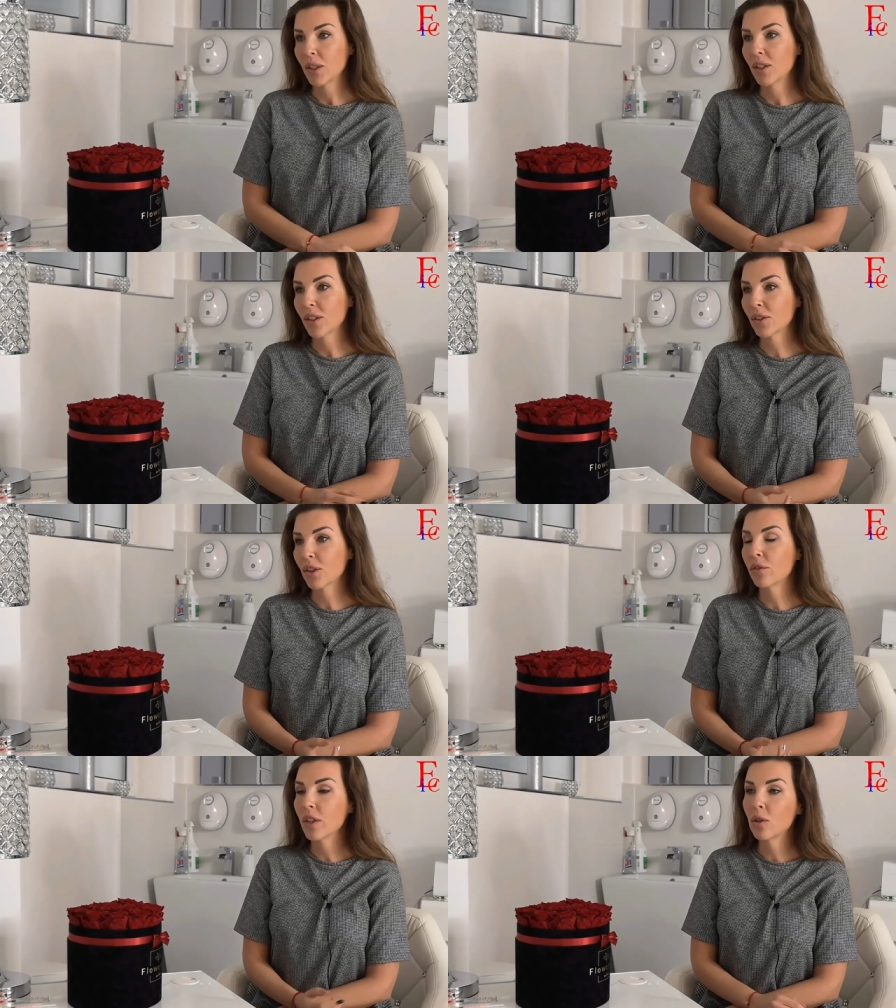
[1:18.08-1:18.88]

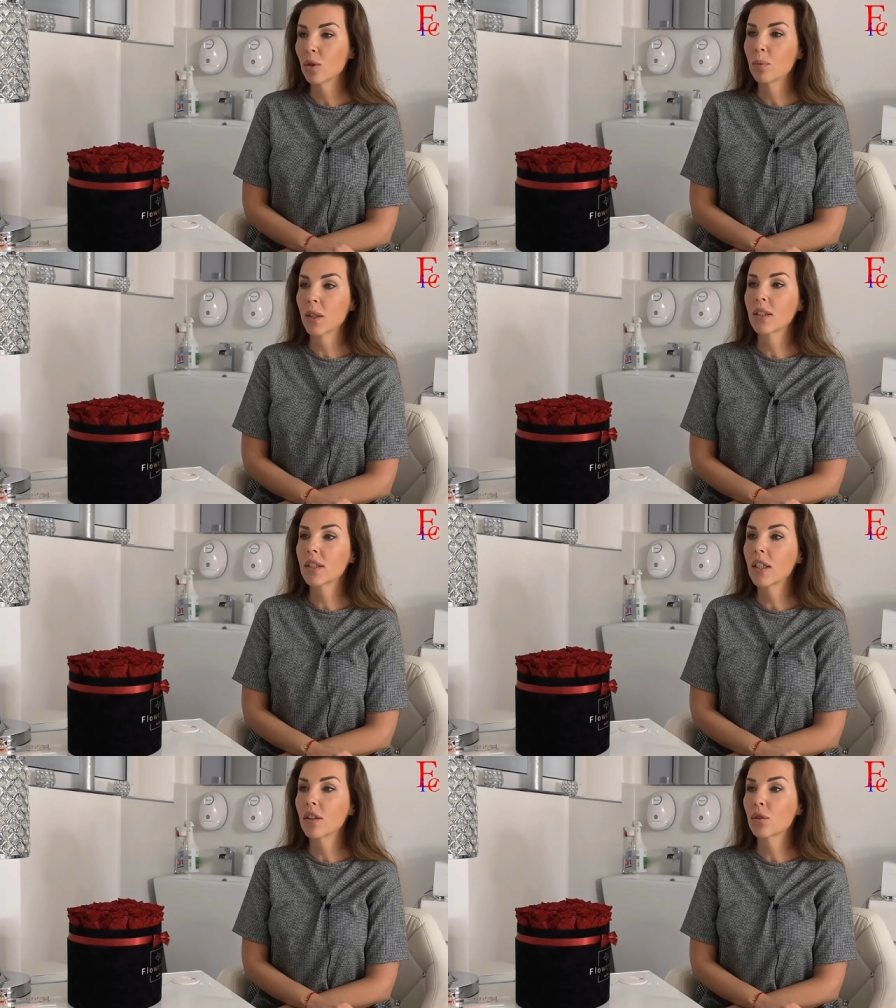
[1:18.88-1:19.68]
doktor, wielu
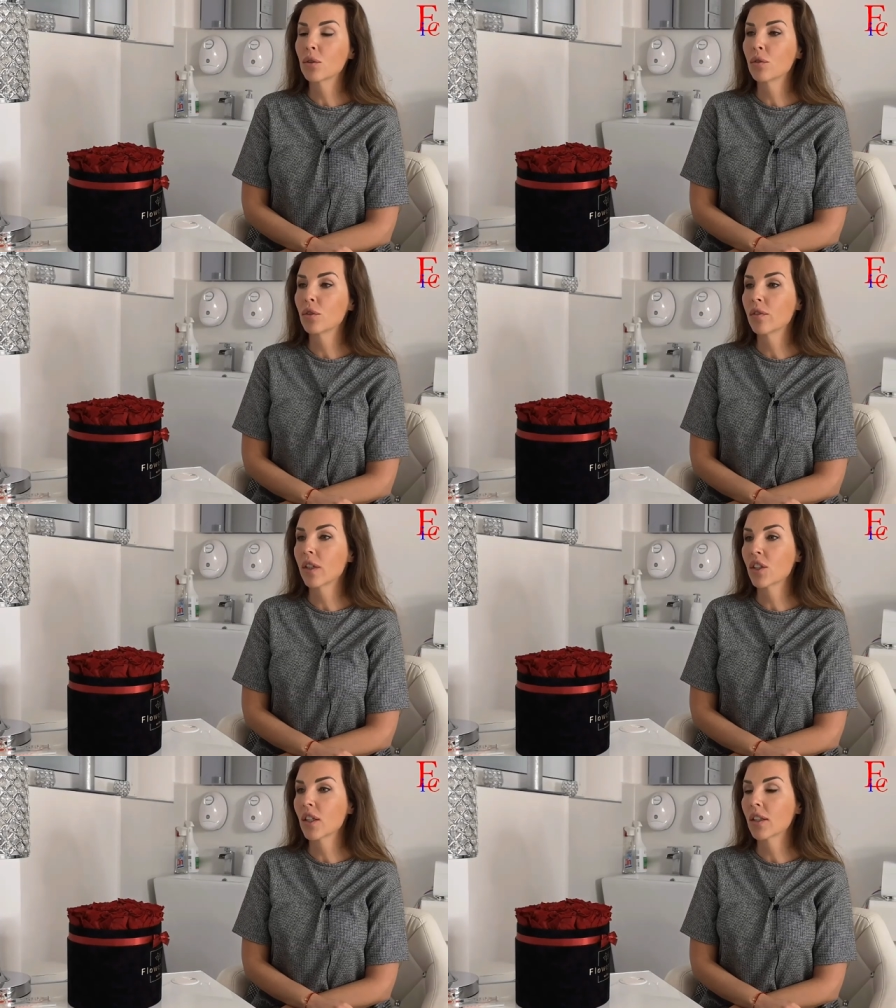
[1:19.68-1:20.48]
pacjentów
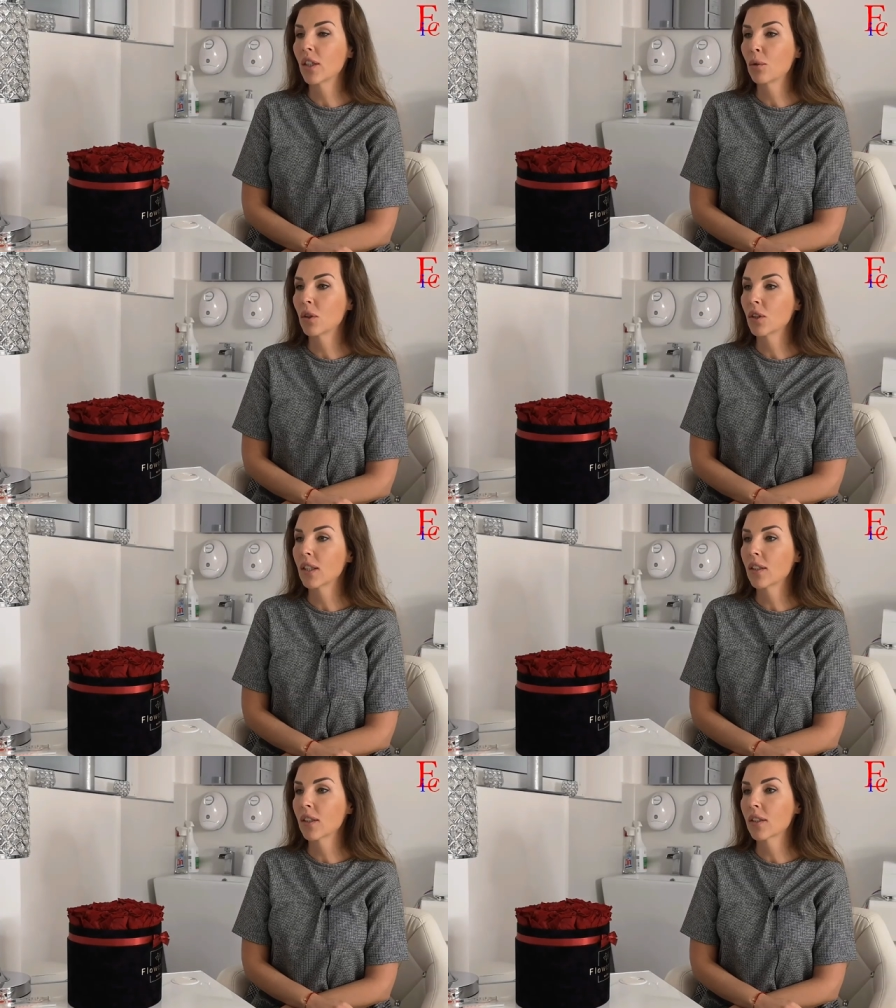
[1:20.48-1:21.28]
uważa
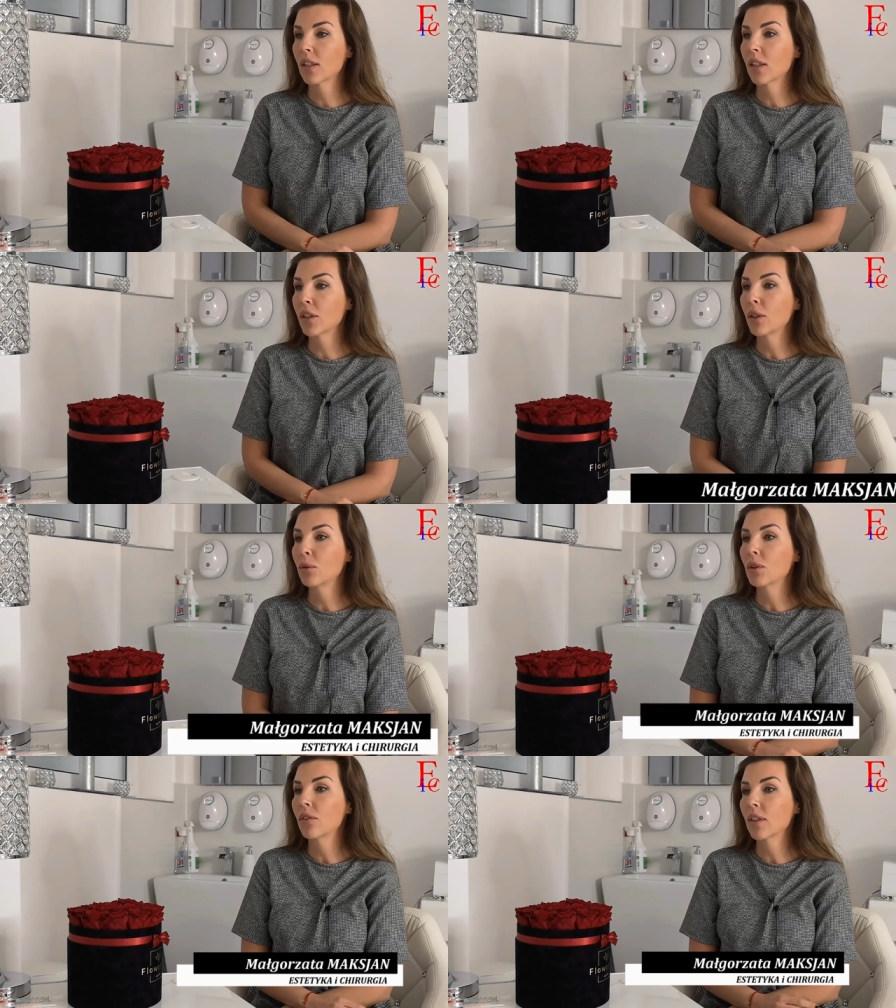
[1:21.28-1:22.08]
hialuronidazę za takie
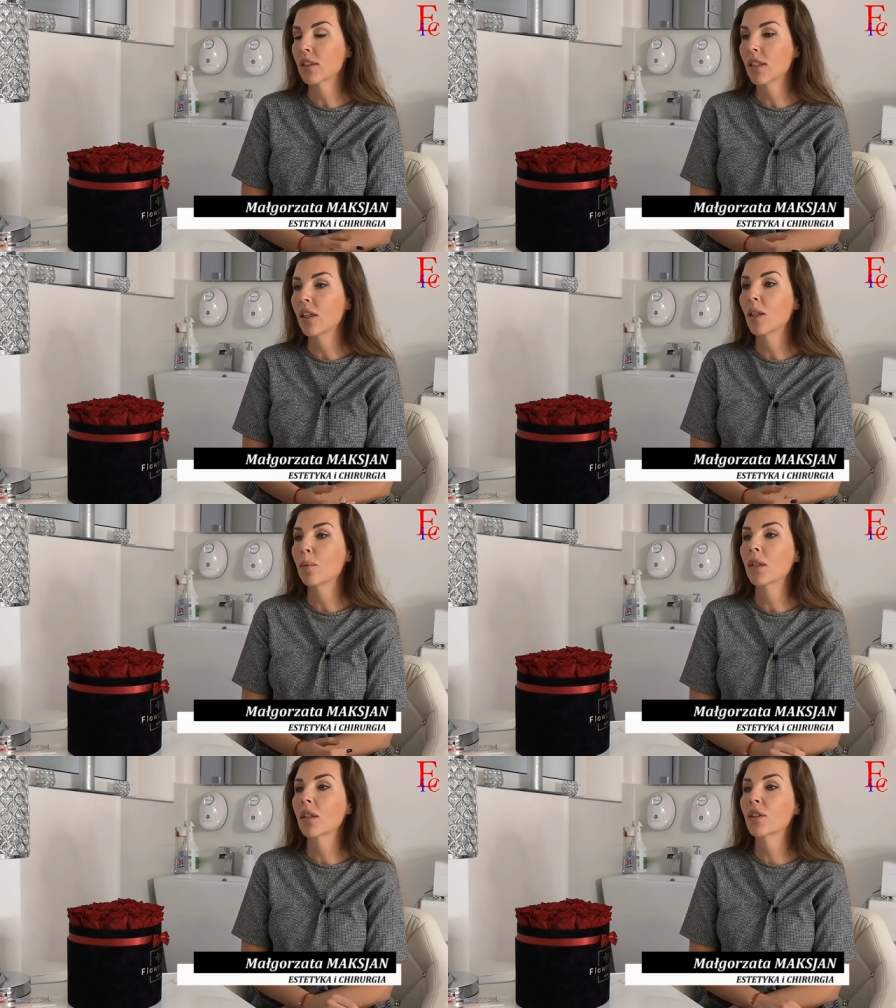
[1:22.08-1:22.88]
uniwersalne
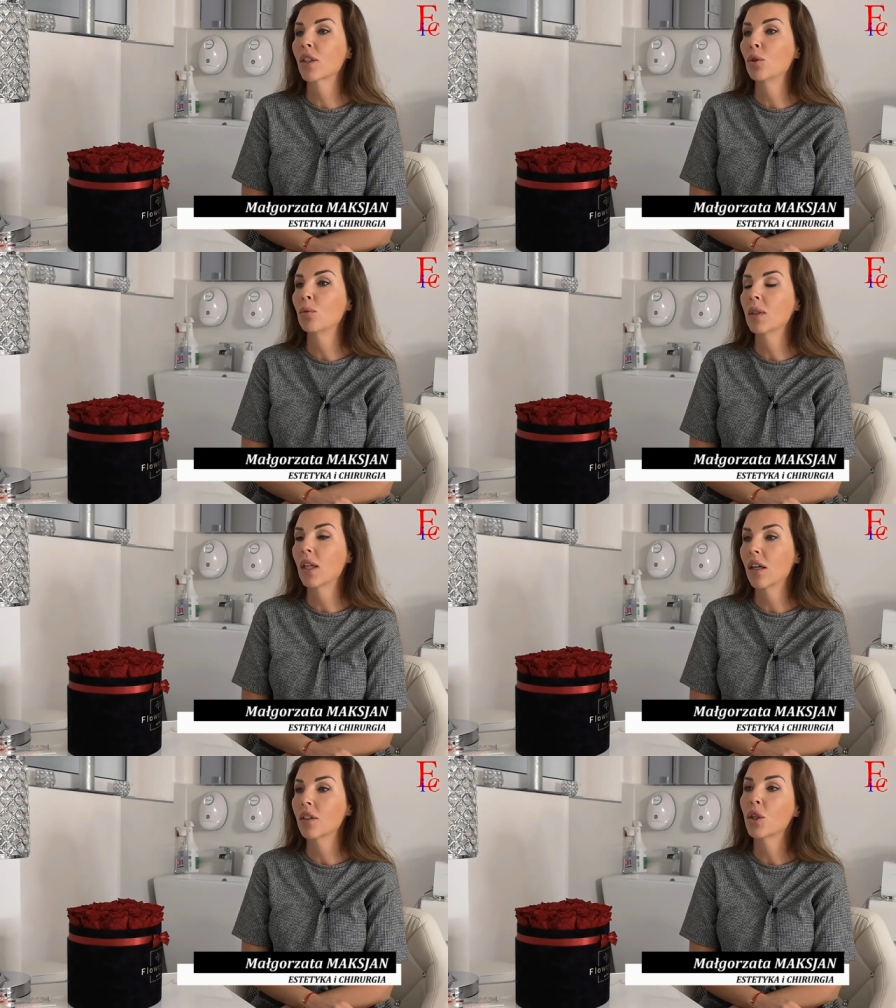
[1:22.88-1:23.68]
panaceum
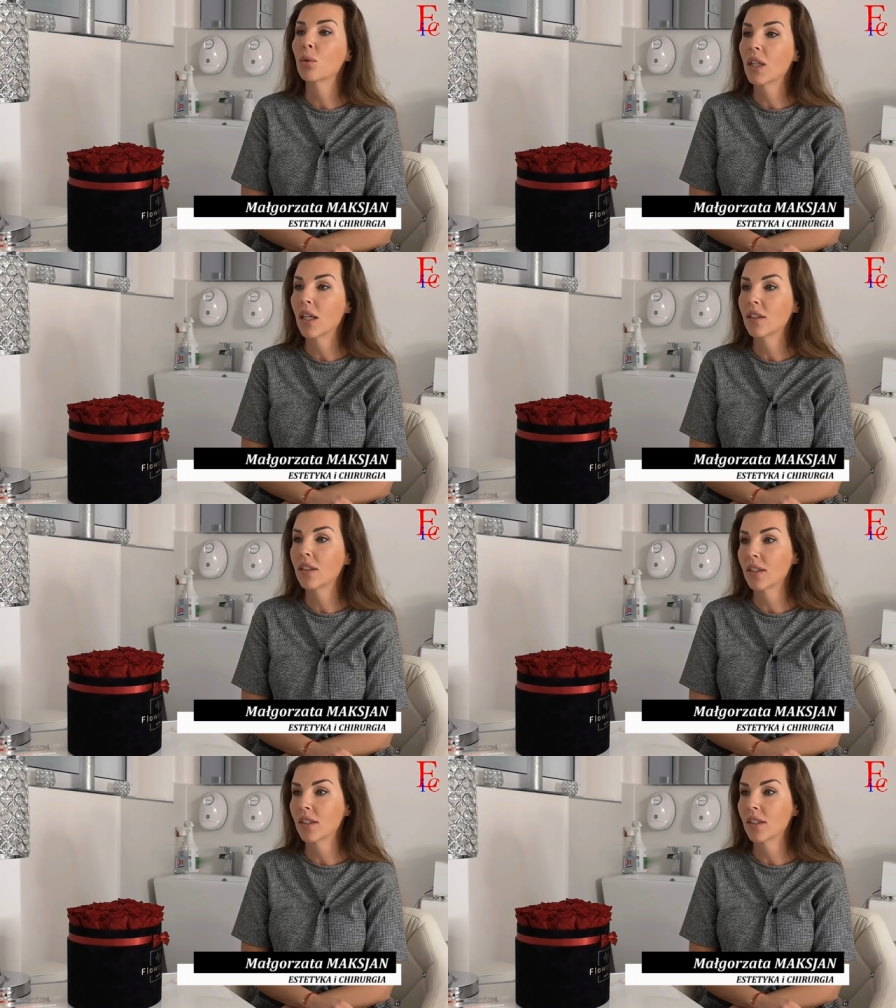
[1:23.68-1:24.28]
na nieudany